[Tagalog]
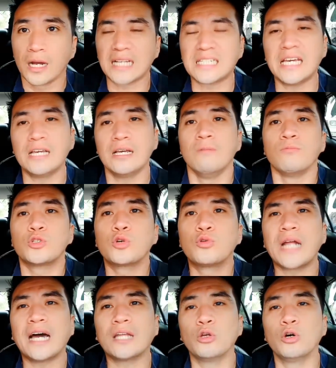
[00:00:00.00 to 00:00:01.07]
Kasi
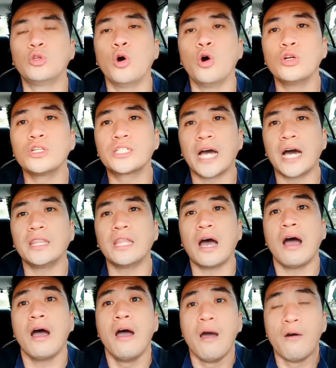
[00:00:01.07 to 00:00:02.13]
sigurado doon siya
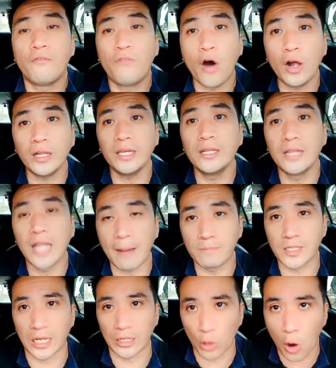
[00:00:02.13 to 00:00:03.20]
na fall in
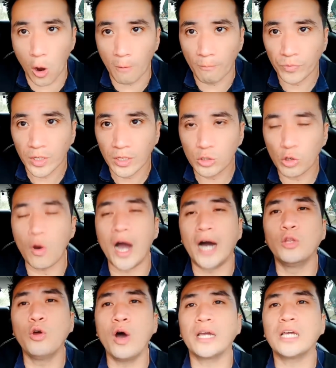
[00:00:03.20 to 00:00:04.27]
love sa'yo. So kung
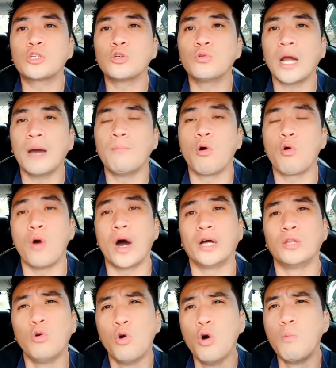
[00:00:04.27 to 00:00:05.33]
ano ang itsura mo, kung
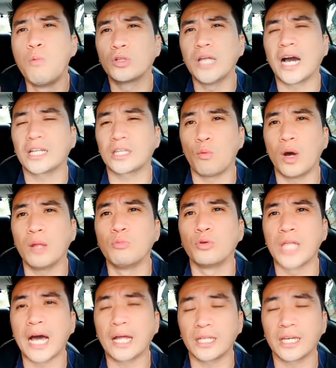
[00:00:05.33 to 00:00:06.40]
anong hubog ng katawan
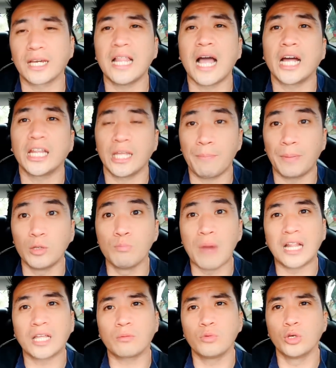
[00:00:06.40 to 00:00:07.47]
mo dati, kailangan
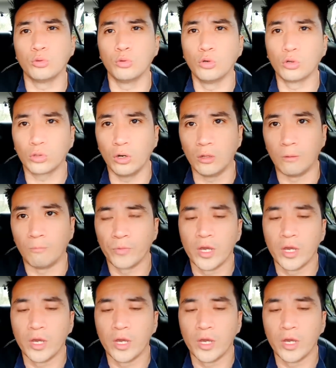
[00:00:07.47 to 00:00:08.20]
ipanumbalik mo yun utol.